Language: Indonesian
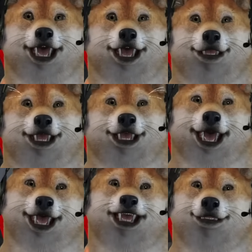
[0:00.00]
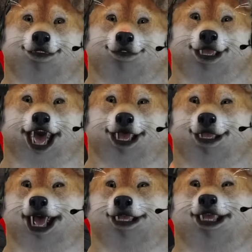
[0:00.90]
polisi merakyat kayak gini,
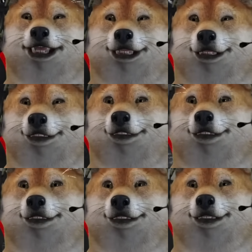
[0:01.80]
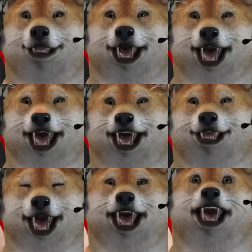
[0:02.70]
temen-temen ya. Nah,
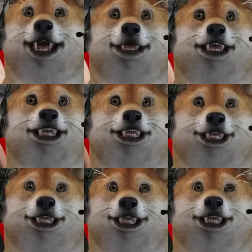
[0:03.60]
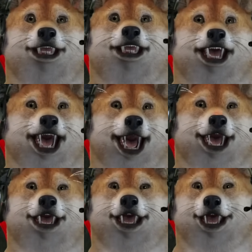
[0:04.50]
hidupin lagi.
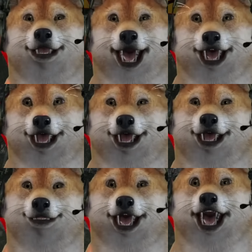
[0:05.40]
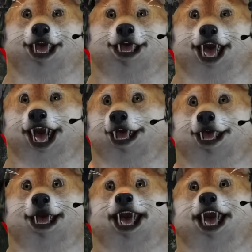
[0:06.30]
Sip, lanjut lagi kita jalan kawan.
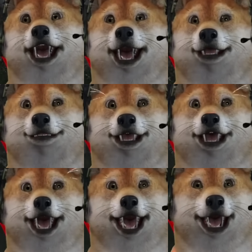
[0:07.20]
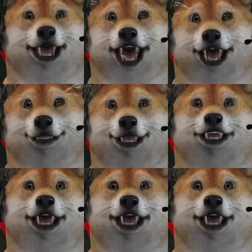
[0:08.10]
Sekarang Obit bakal beneran pulang ke base dulu dah